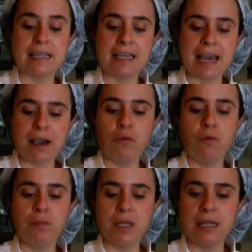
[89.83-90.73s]
Que é
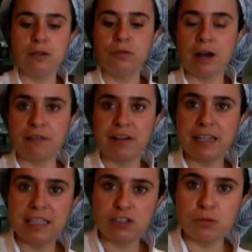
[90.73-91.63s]
o milho, a
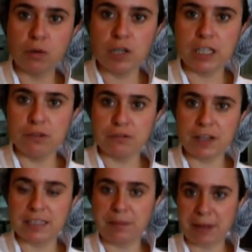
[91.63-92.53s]
farinha de moinho
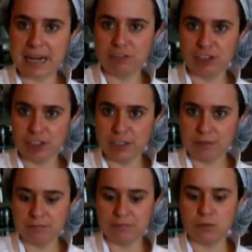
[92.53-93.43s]
feita em Paraty,
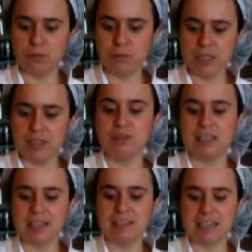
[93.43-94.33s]
o milho
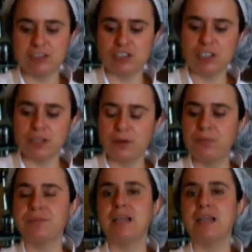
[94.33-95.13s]
da, da região.